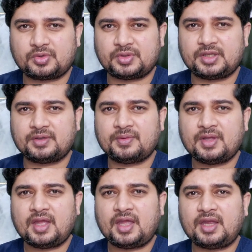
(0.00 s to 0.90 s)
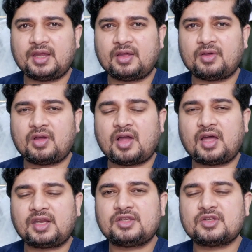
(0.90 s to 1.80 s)
ఉంటుంది ఆ
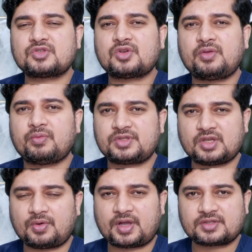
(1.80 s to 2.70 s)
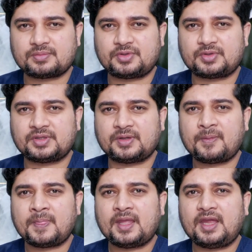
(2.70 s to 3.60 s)
రీజన్స్లో ఇవి వచ్చే అవకాశం ఉంటుంది
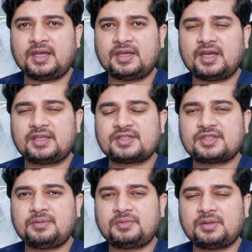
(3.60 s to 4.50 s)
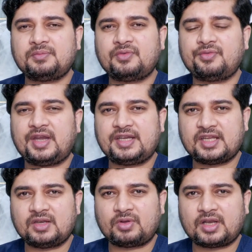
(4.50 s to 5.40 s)
అండ్ ఎట్ ద సేమ్ టైం ఇవి వెయిట్
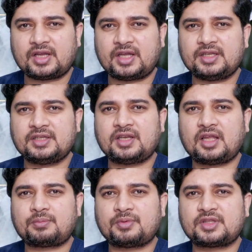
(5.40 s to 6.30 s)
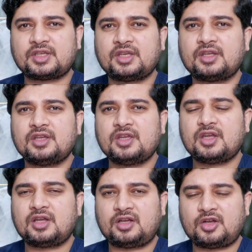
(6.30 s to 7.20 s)
గెయిన్ వల్ల కానీ లేకపోతే
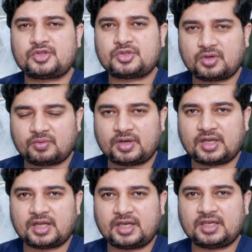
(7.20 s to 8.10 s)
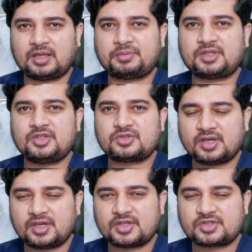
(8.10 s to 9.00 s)
షుగర్ వల్ల కానీ లేకపోతే
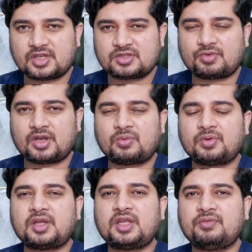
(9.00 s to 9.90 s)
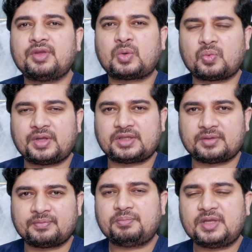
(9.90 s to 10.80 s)
ఇన్సులిన్ రెసిస్టెన్స్ వల్ల కూడా ఇవి ఎక్కువ
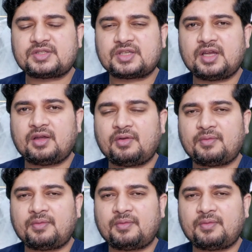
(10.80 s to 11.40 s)
అవుతాయి బేసిక్గా